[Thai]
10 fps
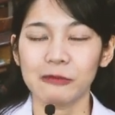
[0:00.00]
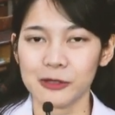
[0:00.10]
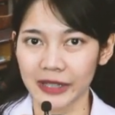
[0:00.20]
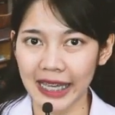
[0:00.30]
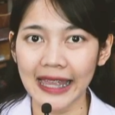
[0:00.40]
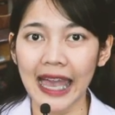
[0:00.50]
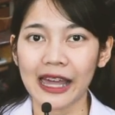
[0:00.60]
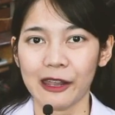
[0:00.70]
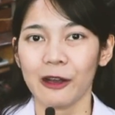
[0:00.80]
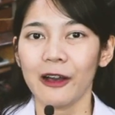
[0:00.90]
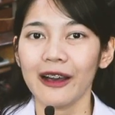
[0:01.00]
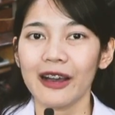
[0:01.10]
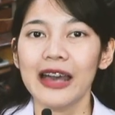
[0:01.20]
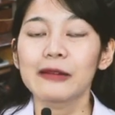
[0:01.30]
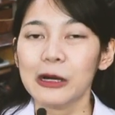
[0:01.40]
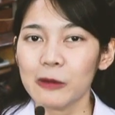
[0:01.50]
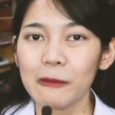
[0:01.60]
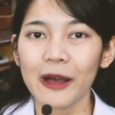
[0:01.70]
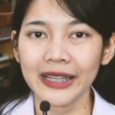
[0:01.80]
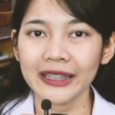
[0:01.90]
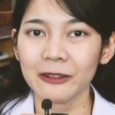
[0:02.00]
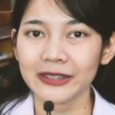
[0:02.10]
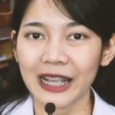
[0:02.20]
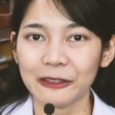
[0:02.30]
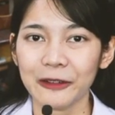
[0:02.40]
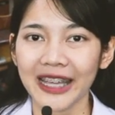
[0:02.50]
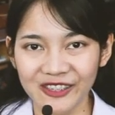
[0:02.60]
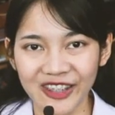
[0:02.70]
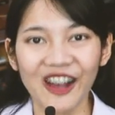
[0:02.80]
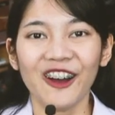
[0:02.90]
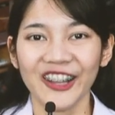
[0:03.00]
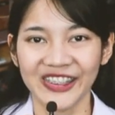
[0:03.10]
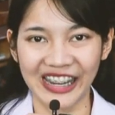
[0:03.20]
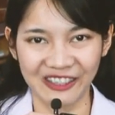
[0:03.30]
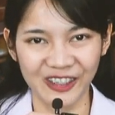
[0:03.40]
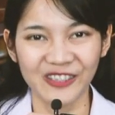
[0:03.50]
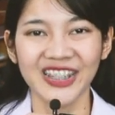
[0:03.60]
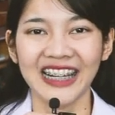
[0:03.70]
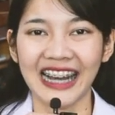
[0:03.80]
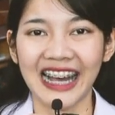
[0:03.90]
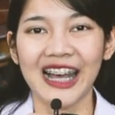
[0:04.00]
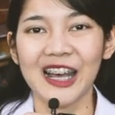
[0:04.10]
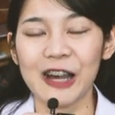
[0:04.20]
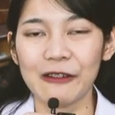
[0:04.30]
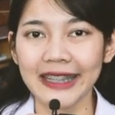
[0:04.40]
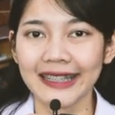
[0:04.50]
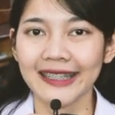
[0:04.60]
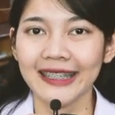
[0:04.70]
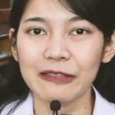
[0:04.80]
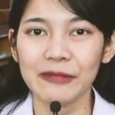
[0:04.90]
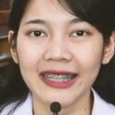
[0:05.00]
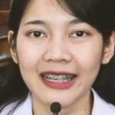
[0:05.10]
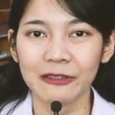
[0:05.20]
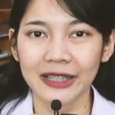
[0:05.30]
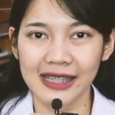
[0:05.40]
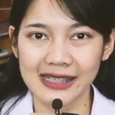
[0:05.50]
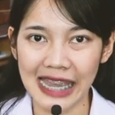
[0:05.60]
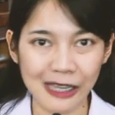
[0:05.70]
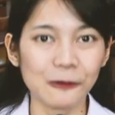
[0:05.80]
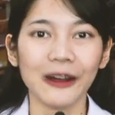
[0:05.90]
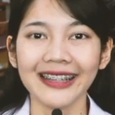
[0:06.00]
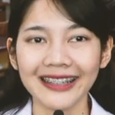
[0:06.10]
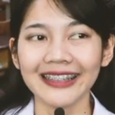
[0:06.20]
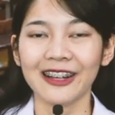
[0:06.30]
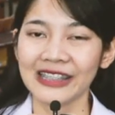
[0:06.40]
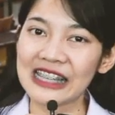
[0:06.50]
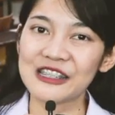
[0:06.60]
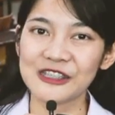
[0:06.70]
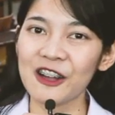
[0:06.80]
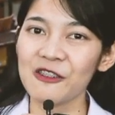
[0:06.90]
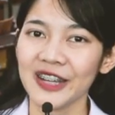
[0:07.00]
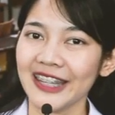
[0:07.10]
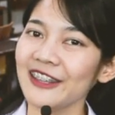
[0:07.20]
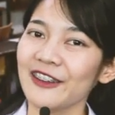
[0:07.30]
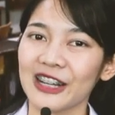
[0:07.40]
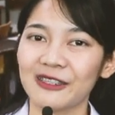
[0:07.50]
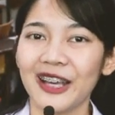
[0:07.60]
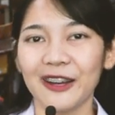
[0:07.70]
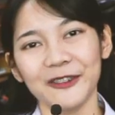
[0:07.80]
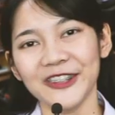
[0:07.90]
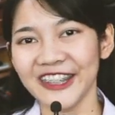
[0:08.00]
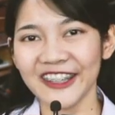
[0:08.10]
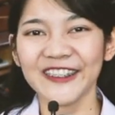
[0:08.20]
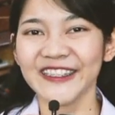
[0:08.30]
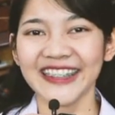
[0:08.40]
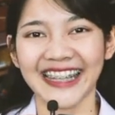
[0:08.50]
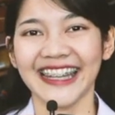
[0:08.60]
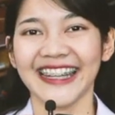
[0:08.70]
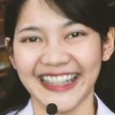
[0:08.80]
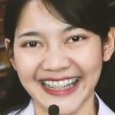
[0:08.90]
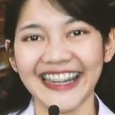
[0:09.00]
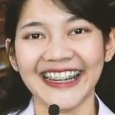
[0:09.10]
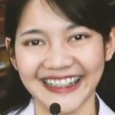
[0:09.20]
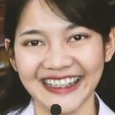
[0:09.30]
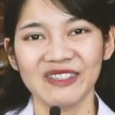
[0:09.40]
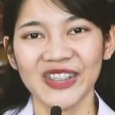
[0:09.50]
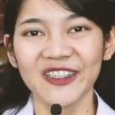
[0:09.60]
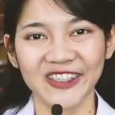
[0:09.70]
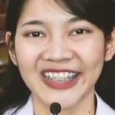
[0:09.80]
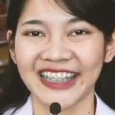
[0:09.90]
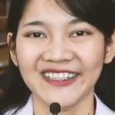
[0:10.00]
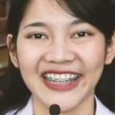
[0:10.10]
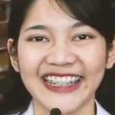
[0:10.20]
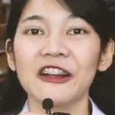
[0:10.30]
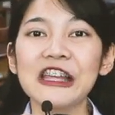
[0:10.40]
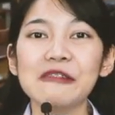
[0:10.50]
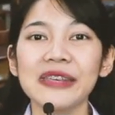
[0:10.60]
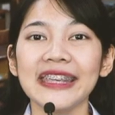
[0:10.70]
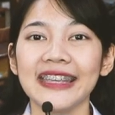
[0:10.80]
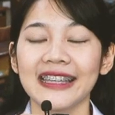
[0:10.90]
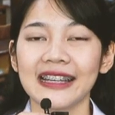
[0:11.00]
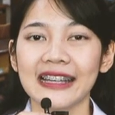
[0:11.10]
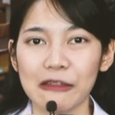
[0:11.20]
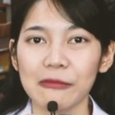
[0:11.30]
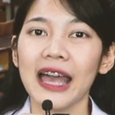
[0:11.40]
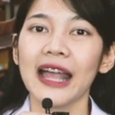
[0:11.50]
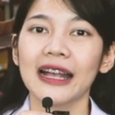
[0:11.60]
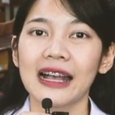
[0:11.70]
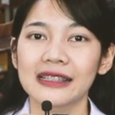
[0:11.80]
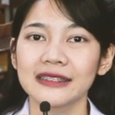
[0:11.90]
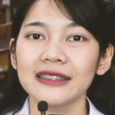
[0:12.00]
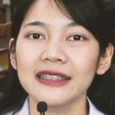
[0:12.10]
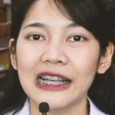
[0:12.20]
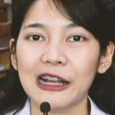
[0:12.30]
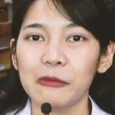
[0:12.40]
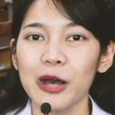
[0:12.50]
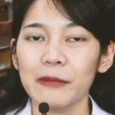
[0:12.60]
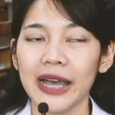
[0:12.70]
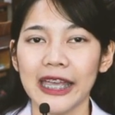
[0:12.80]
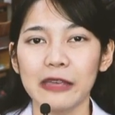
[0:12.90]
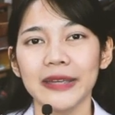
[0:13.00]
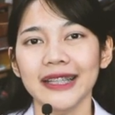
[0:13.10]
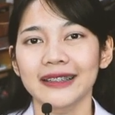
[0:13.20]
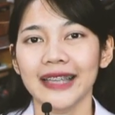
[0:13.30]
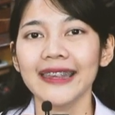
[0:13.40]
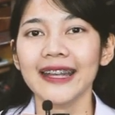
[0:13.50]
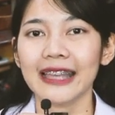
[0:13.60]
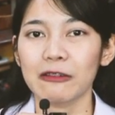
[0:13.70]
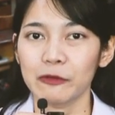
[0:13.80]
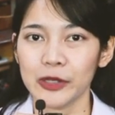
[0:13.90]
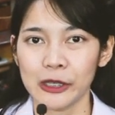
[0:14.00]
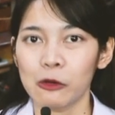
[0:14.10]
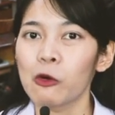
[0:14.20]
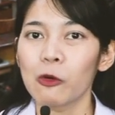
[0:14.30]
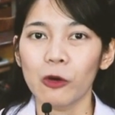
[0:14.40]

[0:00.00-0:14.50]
บทสนทนาแล้วก็ PowerPoint ที่ตกแต่งด้วยตัวละคร Transformer ค่ะ เพราะว่าเด็กที่นี่เป็นเด็กโรงเรียนชายล้วนแต่ก็น่าจะชอบอะไรที่เกี่ยวกับหุ่นยนต์อะไรอย่างเงี้ยค่ะ ไม่ตกเทรนด้วย ก็ยังมีการบ้านค่ะ ซึ่งเอ๋ยก็มอบหมายให้เป็นให้เด็กทำวิดีโอ